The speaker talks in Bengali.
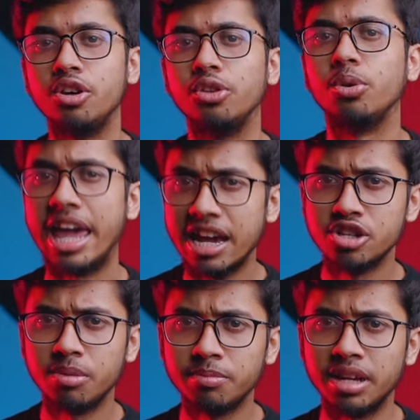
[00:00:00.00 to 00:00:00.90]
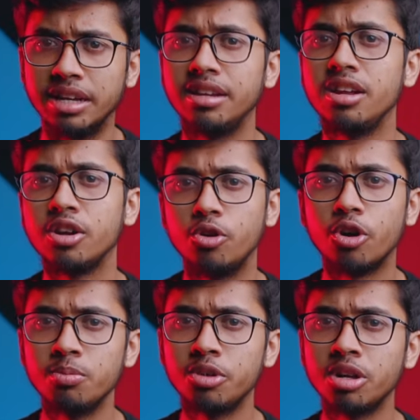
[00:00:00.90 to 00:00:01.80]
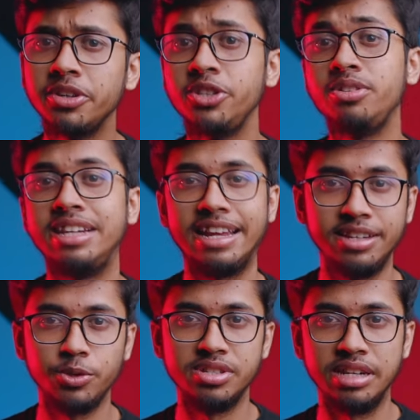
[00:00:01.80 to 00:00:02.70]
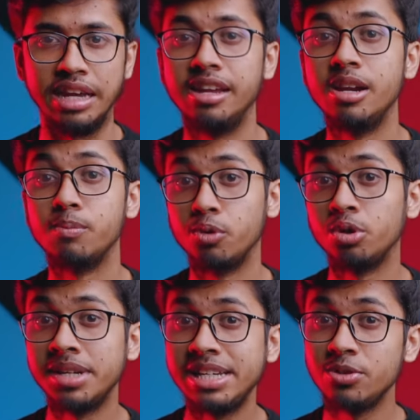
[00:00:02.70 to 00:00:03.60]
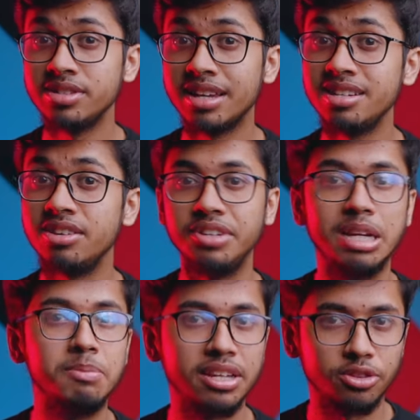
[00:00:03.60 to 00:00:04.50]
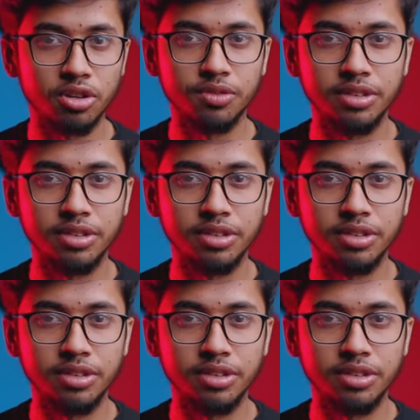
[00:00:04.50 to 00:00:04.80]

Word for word: গত এক সপ্তাহের গরম গরম কিছু টেক নিউজ নিয়ে প্রথমে নিউজ থাকছে রিয়েলমি এর তরফ